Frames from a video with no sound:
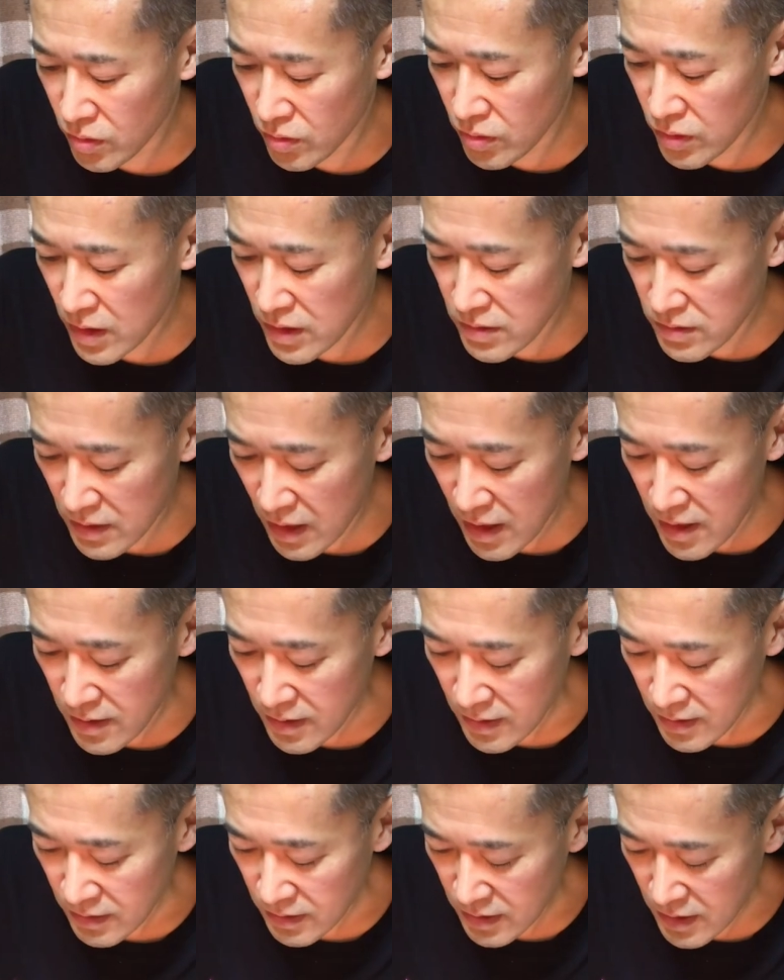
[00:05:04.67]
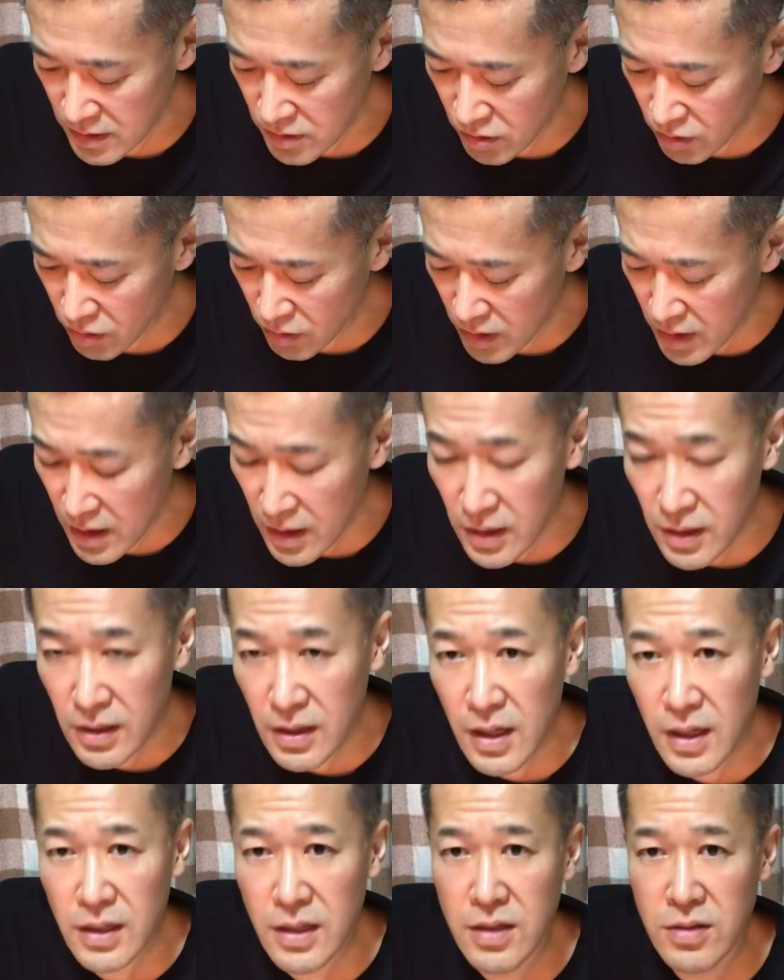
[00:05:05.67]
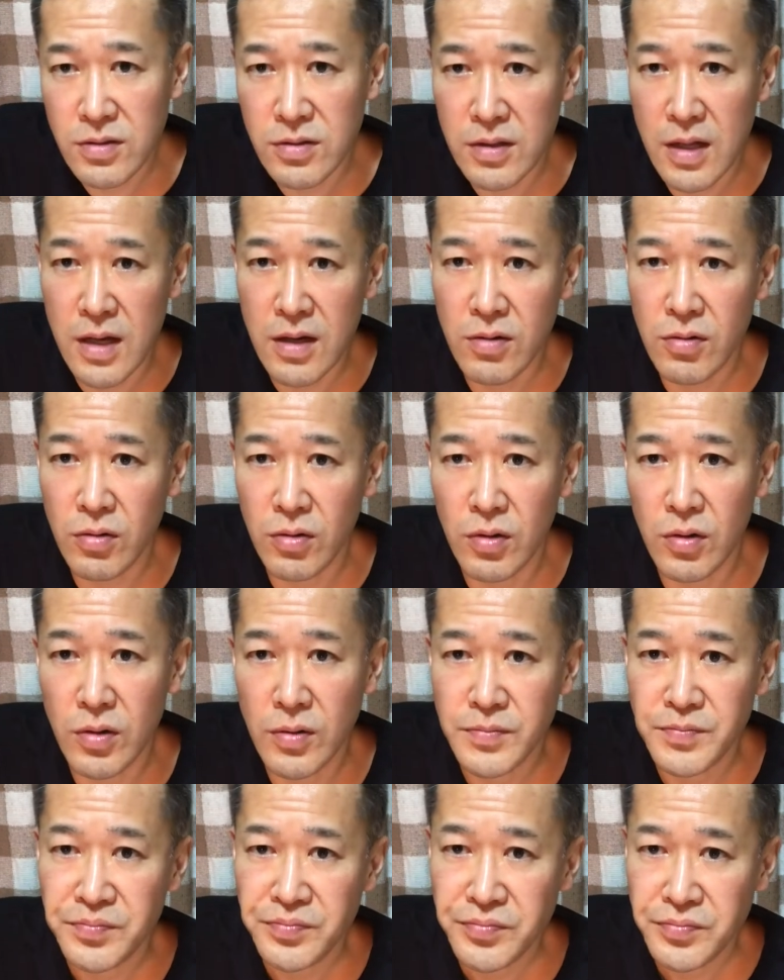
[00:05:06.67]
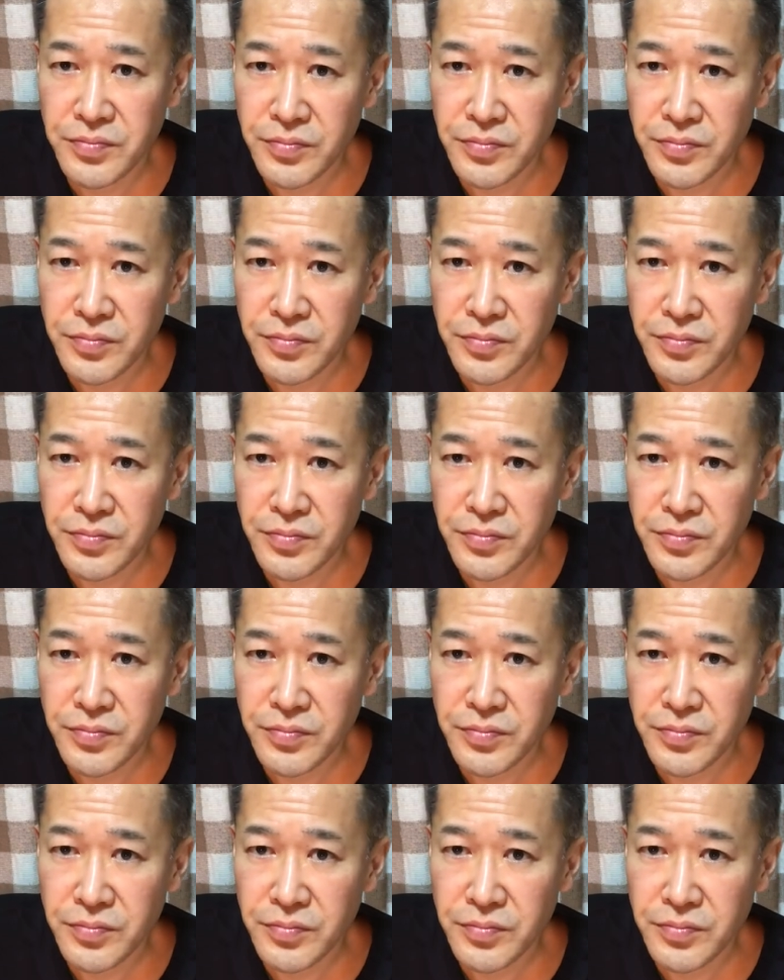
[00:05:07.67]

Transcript: ろですね。で、その辺がですね、こう、